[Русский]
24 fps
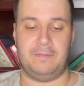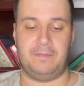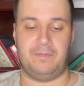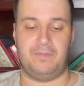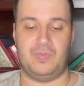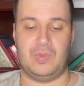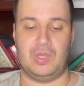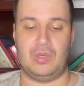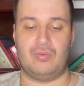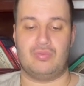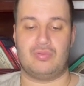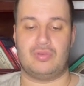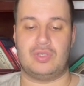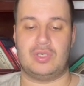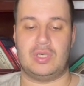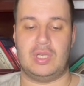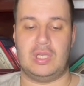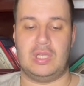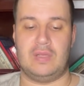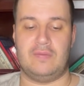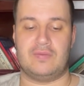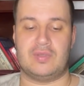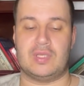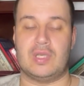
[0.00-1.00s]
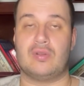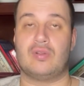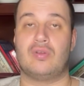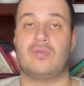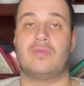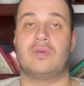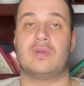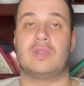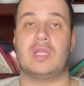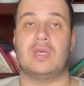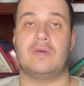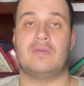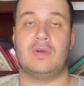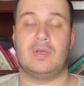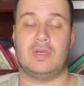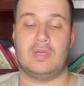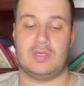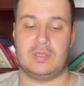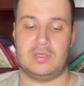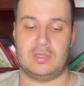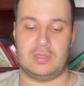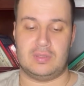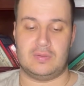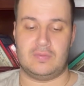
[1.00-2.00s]
нарушений в садовых
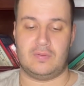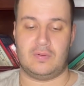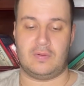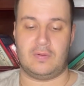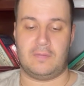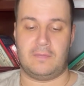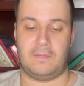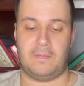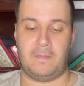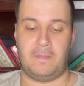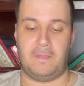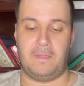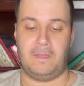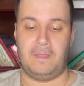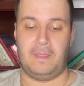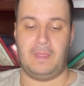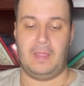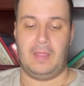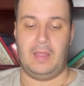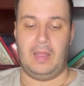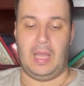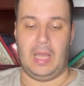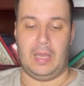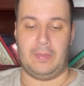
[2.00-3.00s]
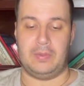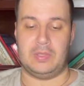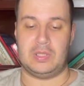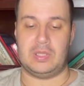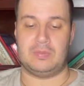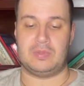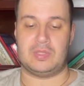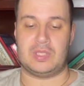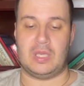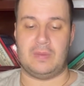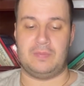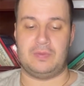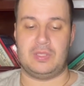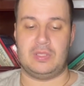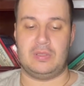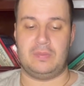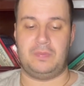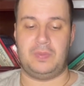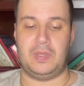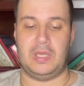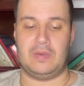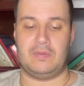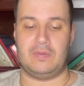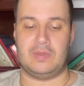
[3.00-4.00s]
товариществах. Об этом сообщил
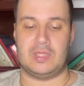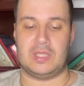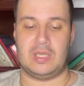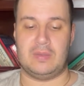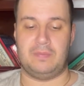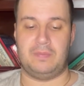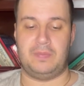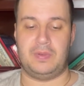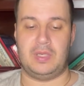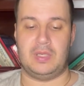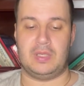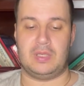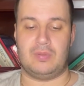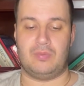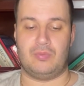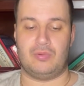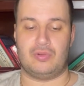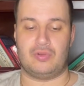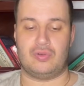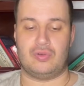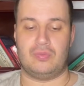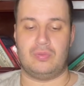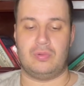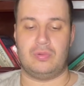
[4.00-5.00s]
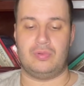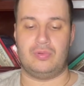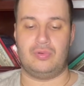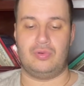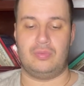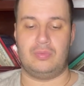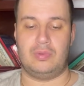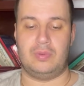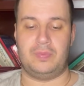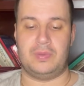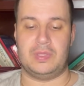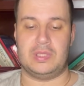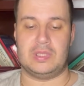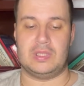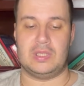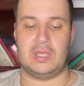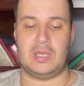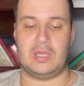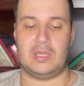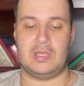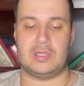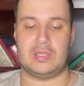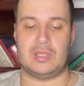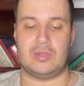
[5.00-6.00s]
первый зампред Мособлдумы,
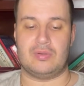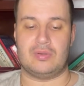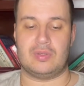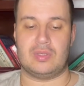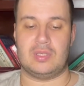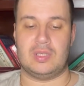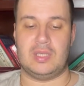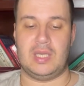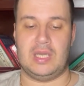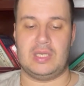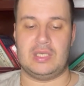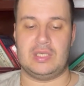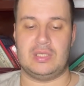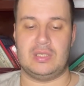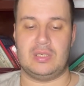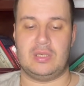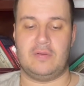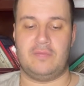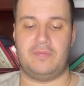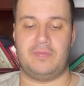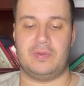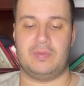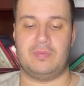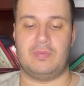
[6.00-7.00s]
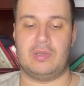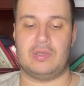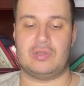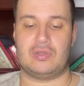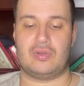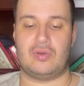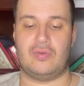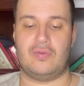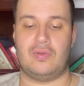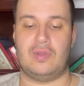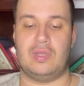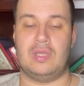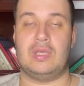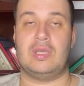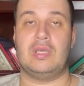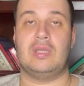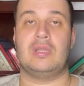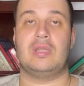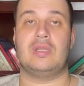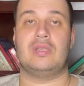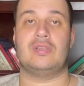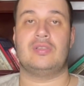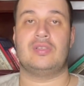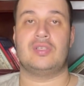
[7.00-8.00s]
председатель Союза дачников Подмосковья
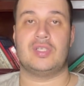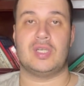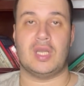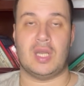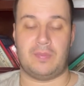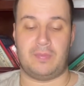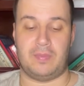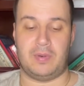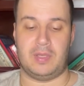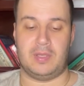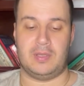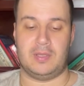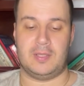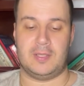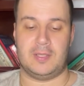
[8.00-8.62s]
Никита Чаплин.